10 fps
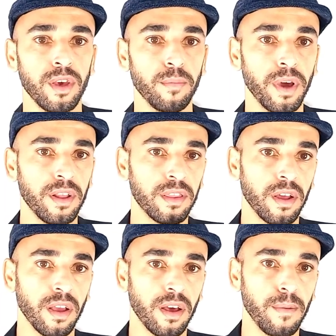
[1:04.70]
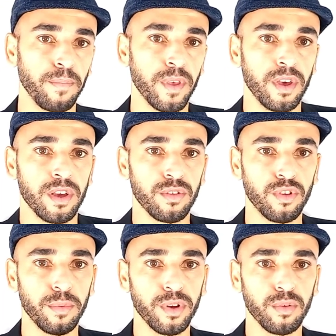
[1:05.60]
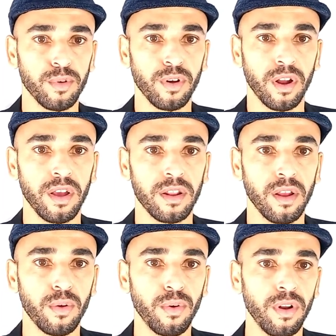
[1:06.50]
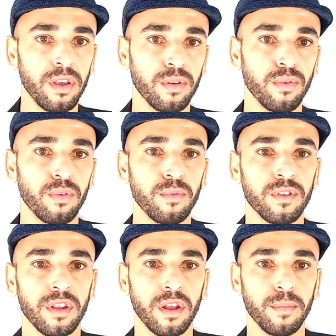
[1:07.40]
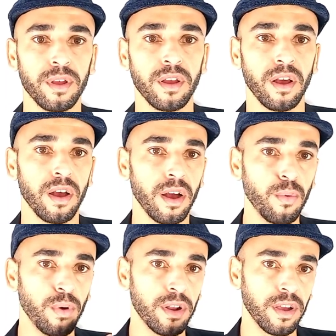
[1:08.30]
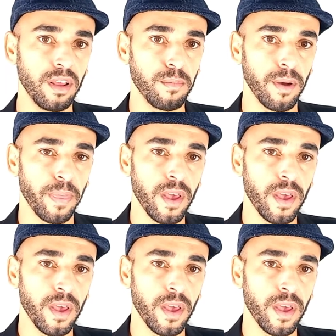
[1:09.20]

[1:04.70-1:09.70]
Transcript: بهذه الطريقة ستربك جمهورك لأن الكل يكون منتظر منك أول كلمة